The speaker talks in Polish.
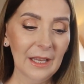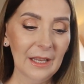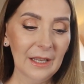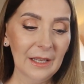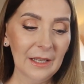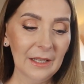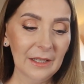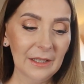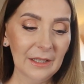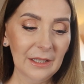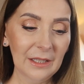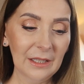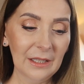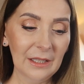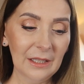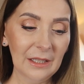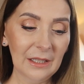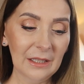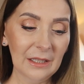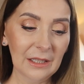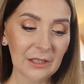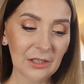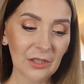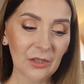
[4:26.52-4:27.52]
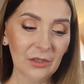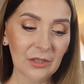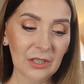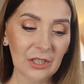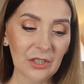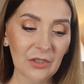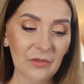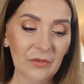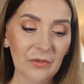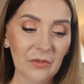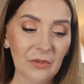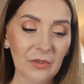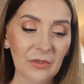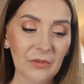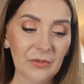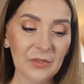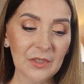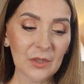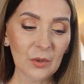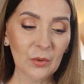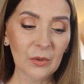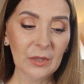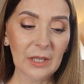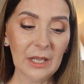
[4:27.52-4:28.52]
E, i dlatego też w
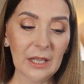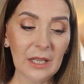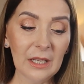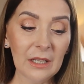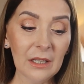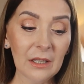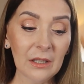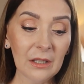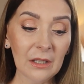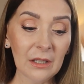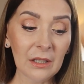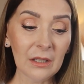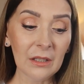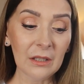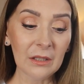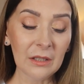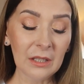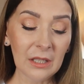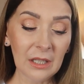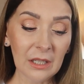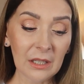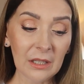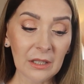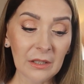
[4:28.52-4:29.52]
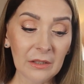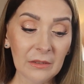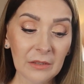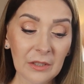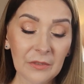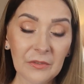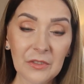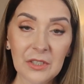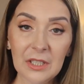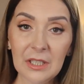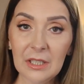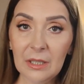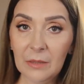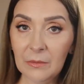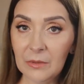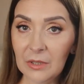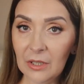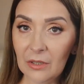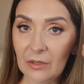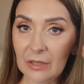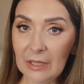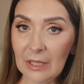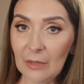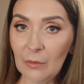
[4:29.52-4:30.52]
skórę e, nie, nie wcieram,
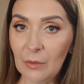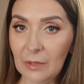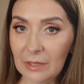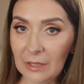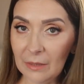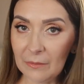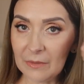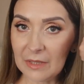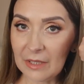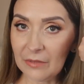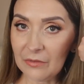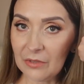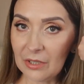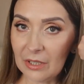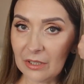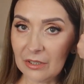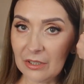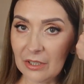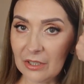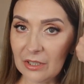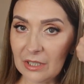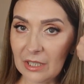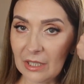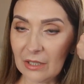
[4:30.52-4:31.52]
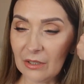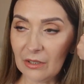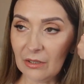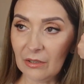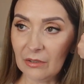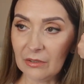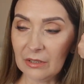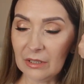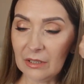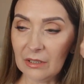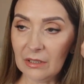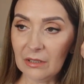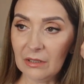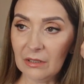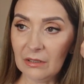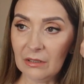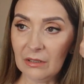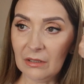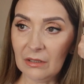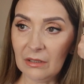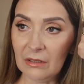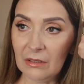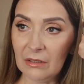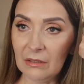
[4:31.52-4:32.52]
tylko nakładam zawsze gdzieś tak od, e,
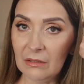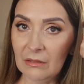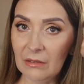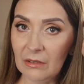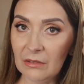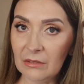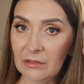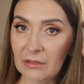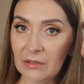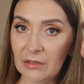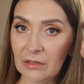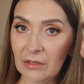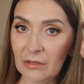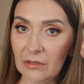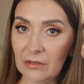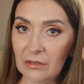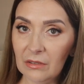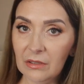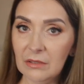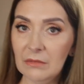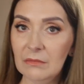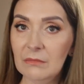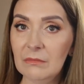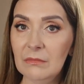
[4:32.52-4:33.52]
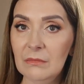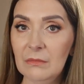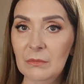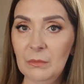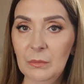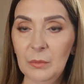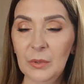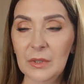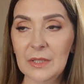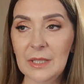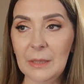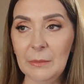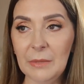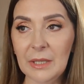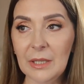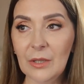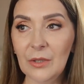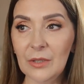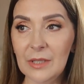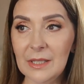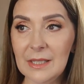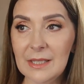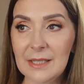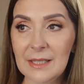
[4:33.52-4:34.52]
odtąd po same
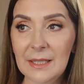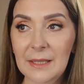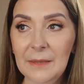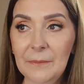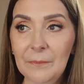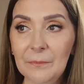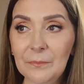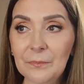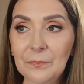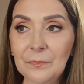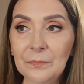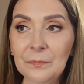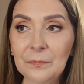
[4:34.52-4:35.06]
końce